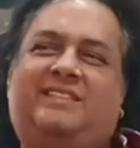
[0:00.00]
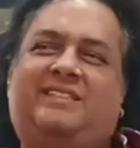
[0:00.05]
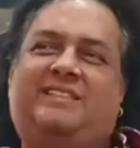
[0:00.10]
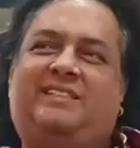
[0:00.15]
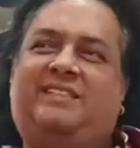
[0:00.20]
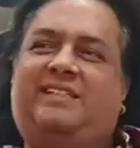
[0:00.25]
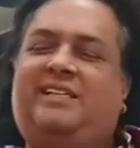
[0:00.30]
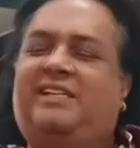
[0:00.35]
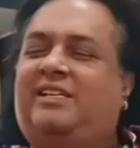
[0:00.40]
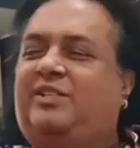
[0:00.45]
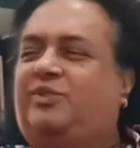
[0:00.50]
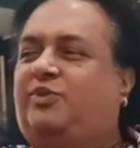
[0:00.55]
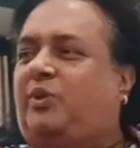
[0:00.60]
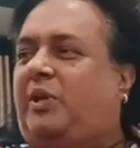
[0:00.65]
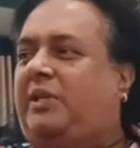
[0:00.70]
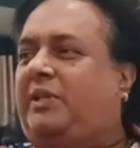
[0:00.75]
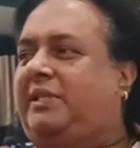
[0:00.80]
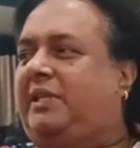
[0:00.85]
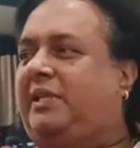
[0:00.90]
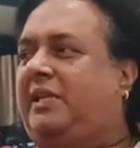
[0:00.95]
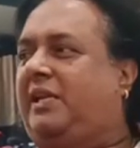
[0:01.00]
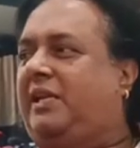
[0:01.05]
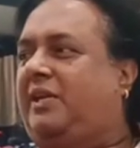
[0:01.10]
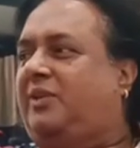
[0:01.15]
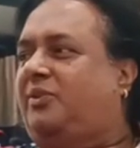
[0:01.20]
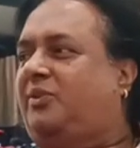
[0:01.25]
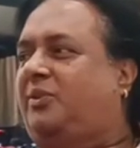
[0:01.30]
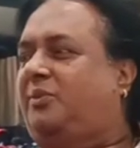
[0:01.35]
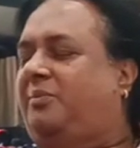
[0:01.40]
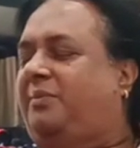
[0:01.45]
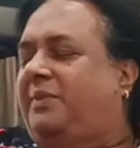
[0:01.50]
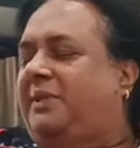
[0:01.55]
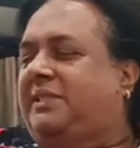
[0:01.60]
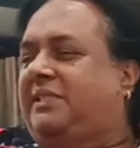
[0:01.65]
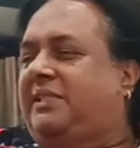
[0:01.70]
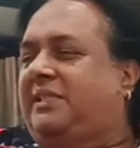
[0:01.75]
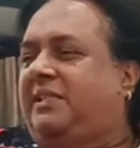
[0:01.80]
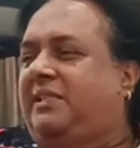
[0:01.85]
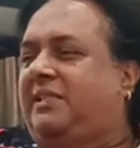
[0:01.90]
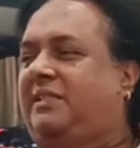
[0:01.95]
में रहता हूँ और उड़िया ही नहीं
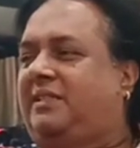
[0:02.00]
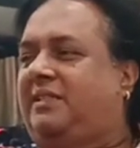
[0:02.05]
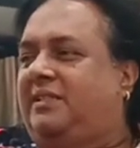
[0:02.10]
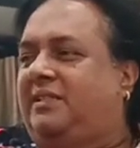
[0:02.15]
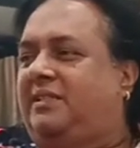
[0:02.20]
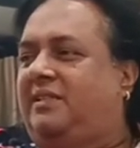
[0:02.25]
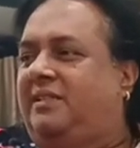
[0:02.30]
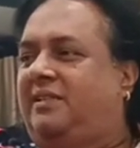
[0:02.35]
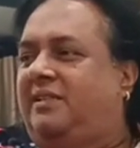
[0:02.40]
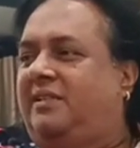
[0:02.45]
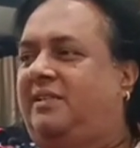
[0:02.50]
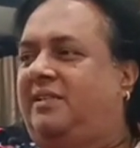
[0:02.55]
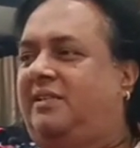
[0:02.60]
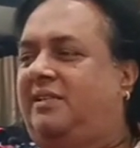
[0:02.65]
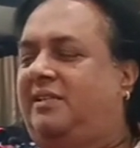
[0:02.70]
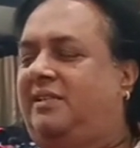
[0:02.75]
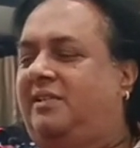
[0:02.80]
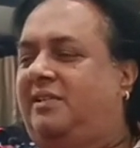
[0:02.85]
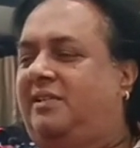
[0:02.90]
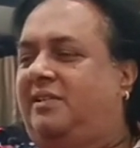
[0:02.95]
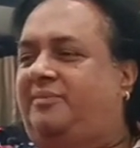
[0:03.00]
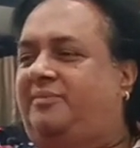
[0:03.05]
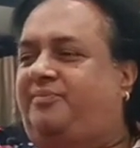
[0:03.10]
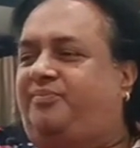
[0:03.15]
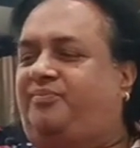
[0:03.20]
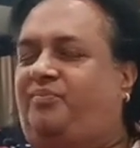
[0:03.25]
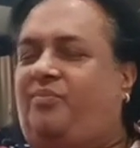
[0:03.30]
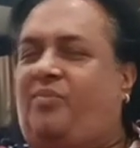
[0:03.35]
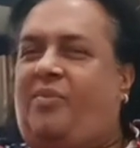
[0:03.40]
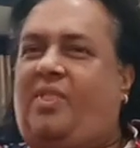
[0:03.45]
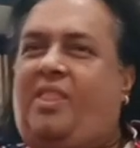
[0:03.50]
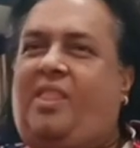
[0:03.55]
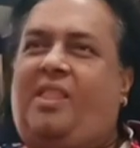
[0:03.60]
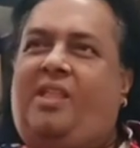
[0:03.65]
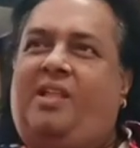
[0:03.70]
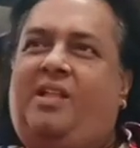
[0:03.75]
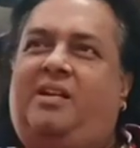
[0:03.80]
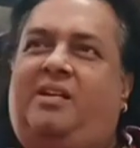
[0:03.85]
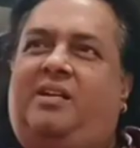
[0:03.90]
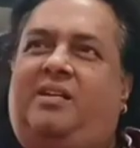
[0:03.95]
गाऊँगा तो कैसे होगा तो जगन्नाथ जी
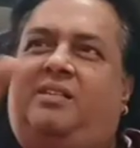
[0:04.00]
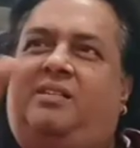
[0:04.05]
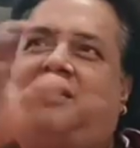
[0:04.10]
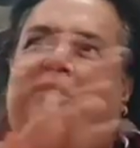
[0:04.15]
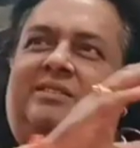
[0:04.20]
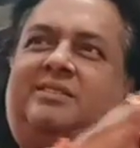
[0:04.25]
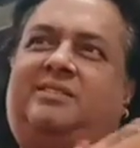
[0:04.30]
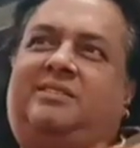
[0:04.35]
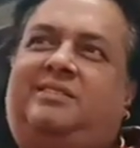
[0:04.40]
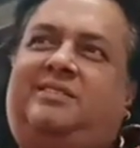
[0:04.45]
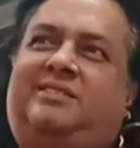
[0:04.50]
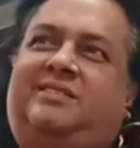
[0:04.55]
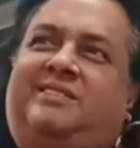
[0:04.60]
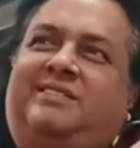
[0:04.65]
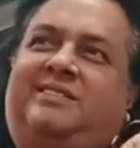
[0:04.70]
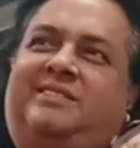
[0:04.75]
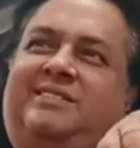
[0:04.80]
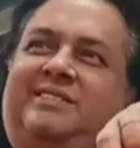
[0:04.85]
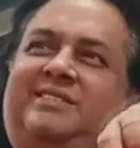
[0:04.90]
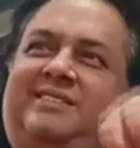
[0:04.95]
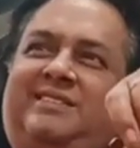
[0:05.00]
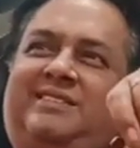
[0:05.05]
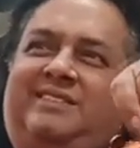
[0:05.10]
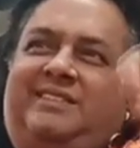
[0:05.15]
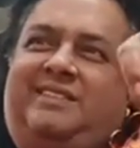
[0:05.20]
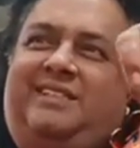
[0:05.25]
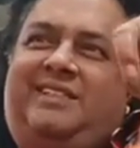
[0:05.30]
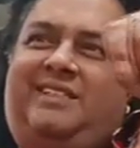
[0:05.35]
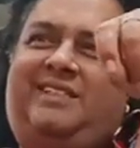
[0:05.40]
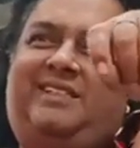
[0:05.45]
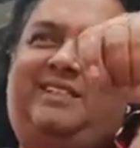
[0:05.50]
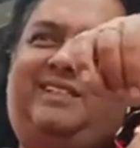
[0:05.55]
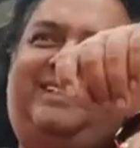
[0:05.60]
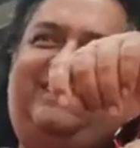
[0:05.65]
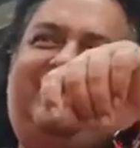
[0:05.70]
को मैंने बहुत प्रे किया